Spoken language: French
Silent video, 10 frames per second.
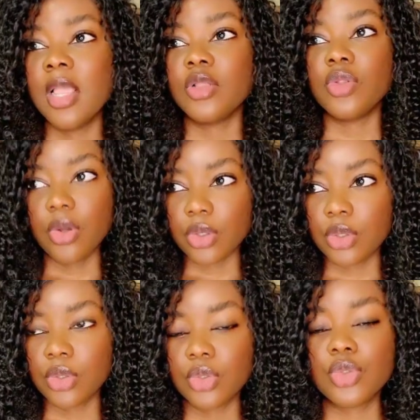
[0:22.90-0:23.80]

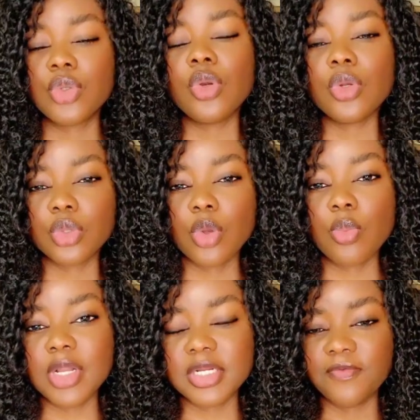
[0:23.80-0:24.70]
Donc, selon ce que
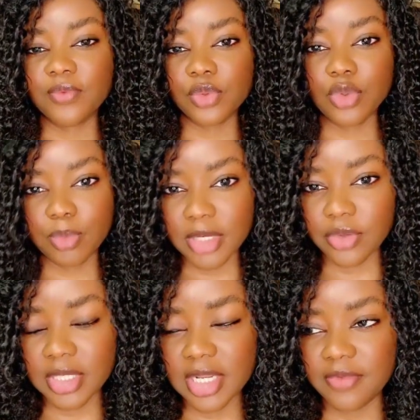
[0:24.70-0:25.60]
moi j'ai vu sur le
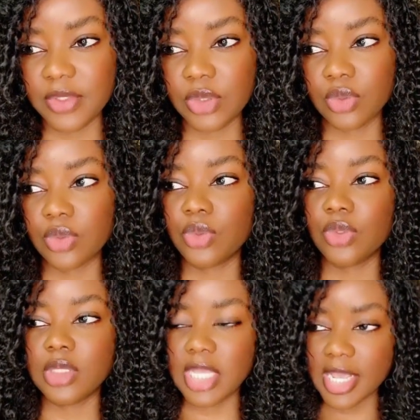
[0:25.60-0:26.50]
plateau de télévision
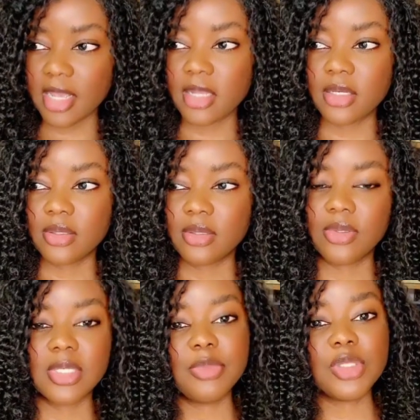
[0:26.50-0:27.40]
hier
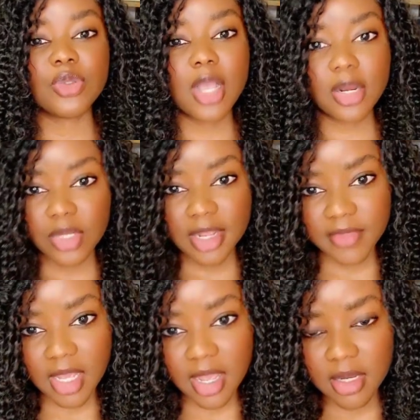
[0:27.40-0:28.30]
dans l'émission Allo
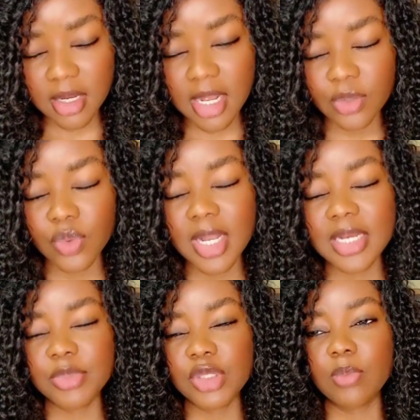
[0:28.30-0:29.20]
Caviar, en tout
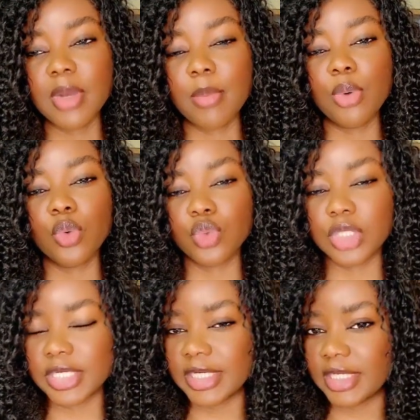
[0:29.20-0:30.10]
cas, l'émission m'a beaucoup
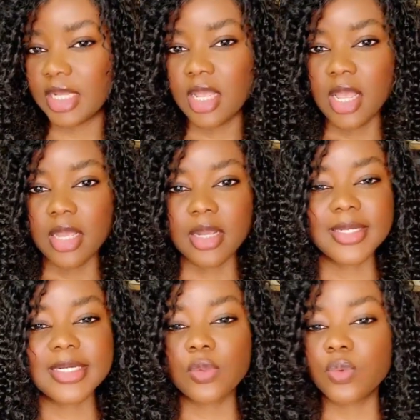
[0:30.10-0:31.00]
gênée.
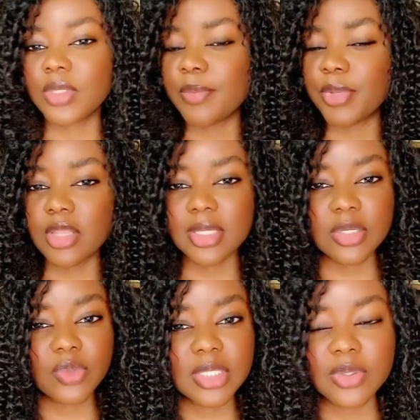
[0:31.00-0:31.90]
Quand j'ai écouté Peter
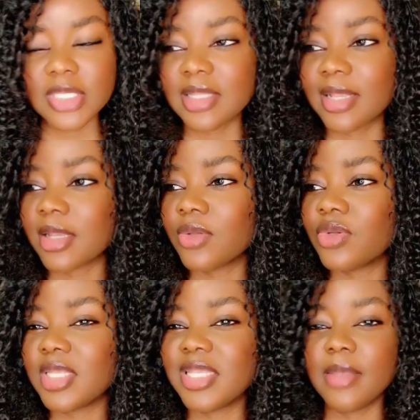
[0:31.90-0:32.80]
007 en train
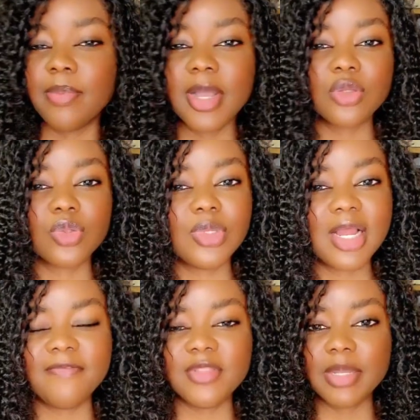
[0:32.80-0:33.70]
de débattre sur
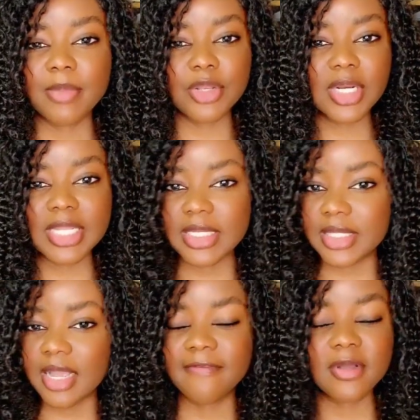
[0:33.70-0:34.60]
la vie d'Emmanuel
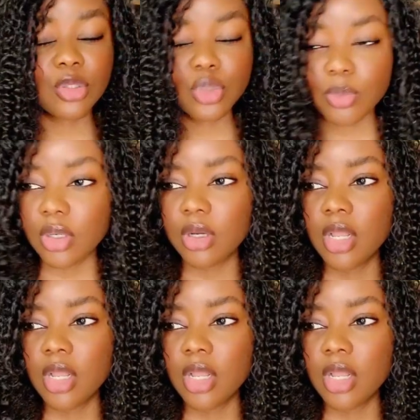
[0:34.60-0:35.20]
Keita, franchement,